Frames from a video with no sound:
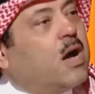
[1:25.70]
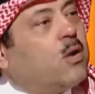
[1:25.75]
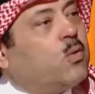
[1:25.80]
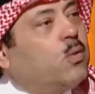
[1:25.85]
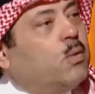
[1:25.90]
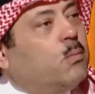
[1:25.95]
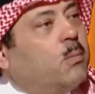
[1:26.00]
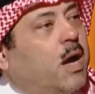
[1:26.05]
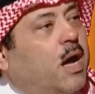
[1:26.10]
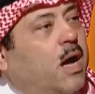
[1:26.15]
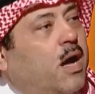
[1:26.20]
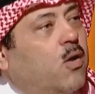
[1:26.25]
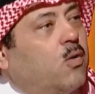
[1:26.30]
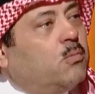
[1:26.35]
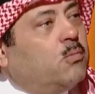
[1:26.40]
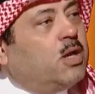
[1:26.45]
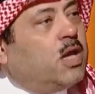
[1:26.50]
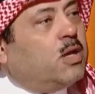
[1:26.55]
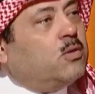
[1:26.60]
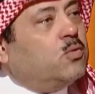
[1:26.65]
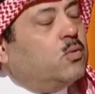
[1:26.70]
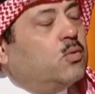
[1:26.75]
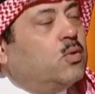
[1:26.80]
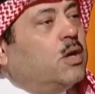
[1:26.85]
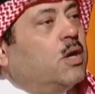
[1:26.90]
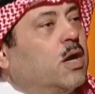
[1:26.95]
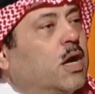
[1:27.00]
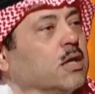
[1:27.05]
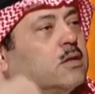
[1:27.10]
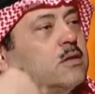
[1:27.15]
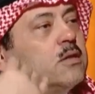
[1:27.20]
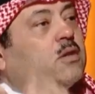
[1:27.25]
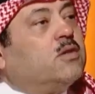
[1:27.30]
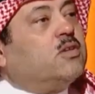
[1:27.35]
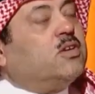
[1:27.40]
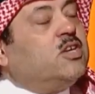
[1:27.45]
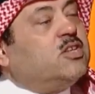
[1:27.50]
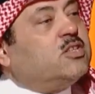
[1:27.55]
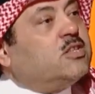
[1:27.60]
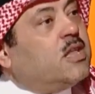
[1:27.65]
اكل معاهم لانه
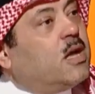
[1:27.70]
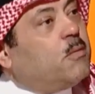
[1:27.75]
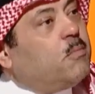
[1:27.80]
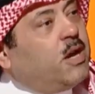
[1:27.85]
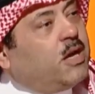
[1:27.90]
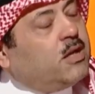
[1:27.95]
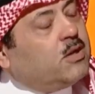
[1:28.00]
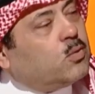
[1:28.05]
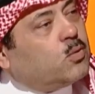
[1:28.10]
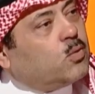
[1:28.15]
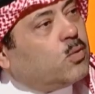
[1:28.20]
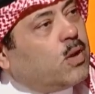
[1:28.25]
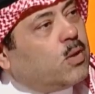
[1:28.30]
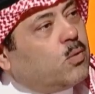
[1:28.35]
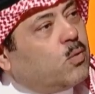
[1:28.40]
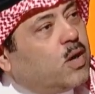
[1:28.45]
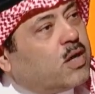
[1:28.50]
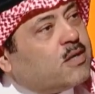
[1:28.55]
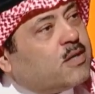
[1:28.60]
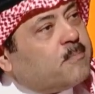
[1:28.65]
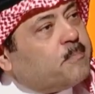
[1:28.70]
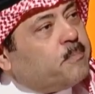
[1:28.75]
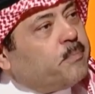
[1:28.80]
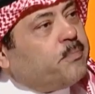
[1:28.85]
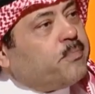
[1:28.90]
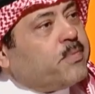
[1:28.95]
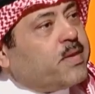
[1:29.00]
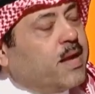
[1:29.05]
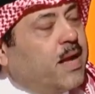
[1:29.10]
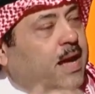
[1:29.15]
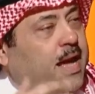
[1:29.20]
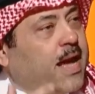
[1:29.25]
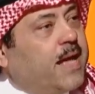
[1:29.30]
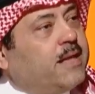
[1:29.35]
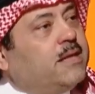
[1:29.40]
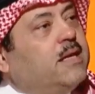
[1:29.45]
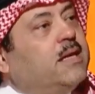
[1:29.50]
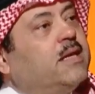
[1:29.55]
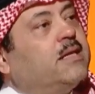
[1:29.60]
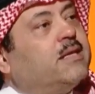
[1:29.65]
التطريش ذابحني طول الوقت
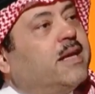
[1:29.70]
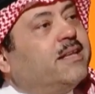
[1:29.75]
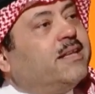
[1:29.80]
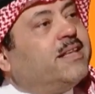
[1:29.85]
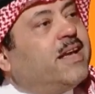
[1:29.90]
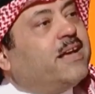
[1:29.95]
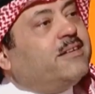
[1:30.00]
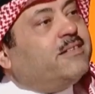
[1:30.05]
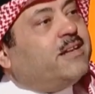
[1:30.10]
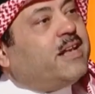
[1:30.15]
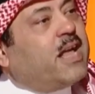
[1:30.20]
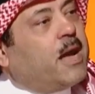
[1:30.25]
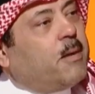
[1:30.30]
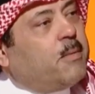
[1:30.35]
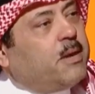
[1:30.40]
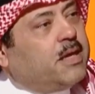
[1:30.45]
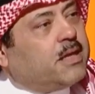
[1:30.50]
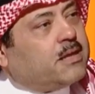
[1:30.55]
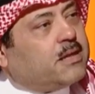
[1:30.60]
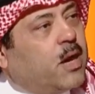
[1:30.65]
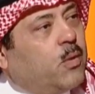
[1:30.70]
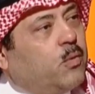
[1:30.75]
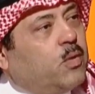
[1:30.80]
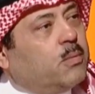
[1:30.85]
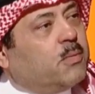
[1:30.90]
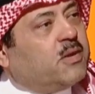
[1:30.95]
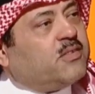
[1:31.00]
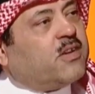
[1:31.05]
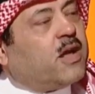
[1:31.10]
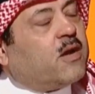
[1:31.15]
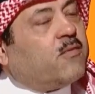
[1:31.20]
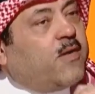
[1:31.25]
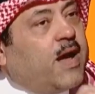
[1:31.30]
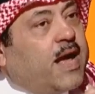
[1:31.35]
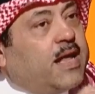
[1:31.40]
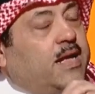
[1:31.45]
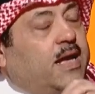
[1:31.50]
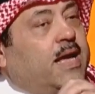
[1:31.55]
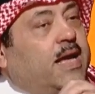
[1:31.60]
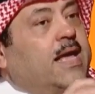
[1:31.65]
هذه تحتاج الى عمليه تحويل مسار
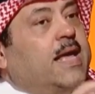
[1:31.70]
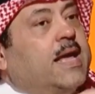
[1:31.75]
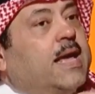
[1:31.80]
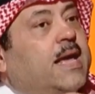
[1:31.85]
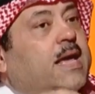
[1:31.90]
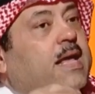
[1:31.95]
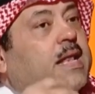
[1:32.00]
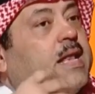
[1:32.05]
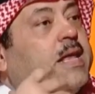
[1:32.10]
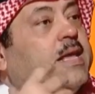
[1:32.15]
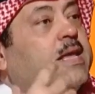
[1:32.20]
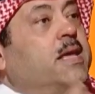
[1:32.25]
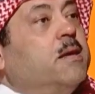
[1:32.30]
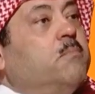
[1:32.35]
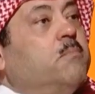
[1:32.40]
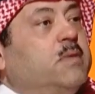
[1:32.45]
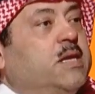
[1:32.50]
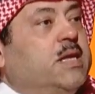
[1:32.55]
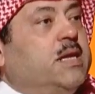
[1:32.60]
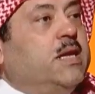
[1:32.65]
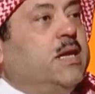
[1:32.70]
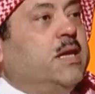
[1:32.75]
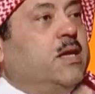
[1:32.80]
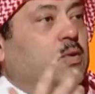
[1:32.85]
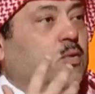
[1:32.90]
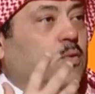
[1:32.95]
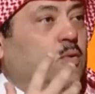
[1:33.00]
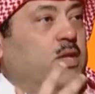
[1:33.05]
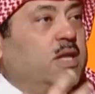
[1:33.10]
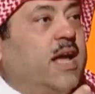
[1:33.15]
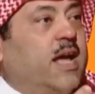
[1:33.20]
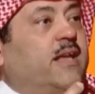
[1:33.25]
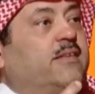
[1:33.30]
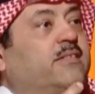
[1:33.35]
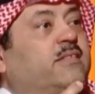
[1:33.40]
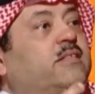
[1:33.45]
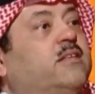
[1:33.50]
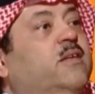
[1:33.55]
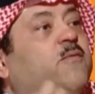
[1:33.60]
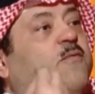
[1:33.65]
فانا اللي يهمني انه
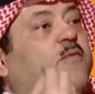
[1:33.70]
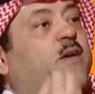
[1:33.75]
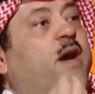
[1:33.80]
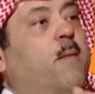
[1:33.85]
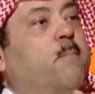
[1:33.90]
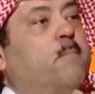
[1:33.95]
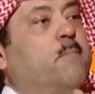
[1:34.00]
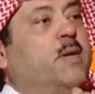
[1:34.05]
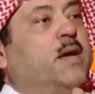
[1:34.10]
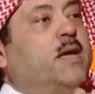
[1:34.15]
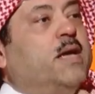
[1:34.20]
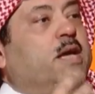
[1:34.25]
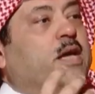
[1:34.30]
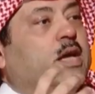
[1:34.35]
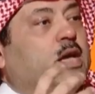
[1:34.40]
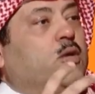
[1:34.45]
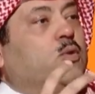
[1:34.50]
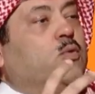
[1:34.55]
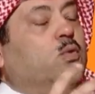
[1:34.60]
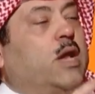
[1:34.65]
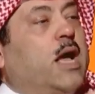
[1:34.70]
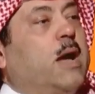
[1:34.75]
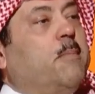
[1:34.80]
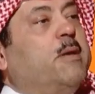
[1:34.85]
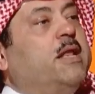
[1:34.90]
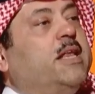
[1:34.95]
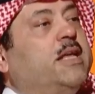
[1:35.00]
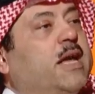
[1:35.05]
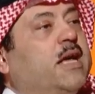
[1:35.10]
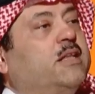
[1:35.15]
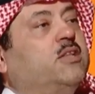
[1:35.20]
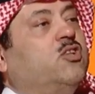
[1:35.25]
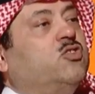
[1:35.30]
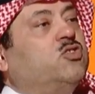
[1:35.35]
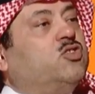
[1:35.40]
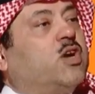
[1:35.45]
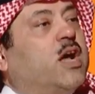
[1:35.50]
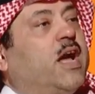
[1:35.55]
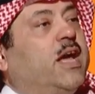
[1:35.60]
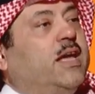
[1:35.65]
الناس تفهم انه العمليات
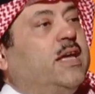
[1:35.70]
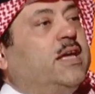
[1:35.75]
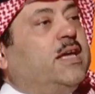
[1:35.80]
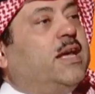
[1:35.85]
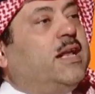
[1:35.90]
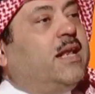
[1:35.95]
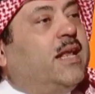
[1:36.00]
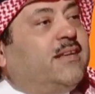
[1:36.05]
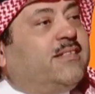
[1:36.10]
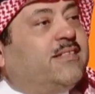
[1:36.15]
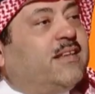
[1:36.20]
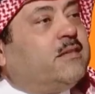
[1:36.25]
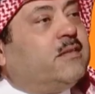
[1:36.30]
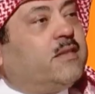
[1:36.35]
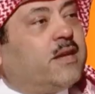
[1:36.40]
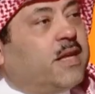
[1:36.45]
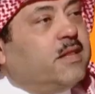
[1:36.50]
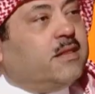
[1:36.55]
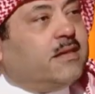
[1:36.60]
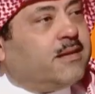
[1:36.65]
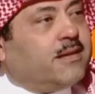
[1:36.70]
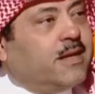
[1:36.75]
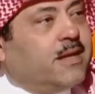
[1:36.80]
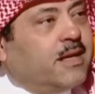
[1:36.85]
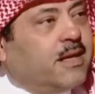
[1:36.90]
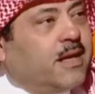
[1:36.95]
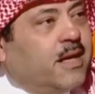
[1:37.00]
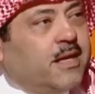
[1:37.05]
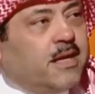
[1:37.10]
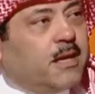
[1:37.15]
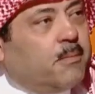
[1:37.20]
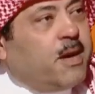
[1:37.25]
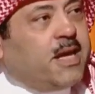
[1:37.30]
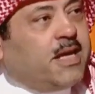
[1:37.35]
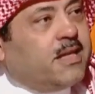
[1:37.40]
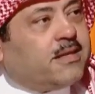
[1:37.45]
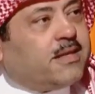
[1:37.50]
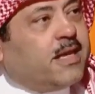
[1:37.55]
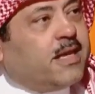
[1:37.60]
الجراحيه ليست ترند هي ما هي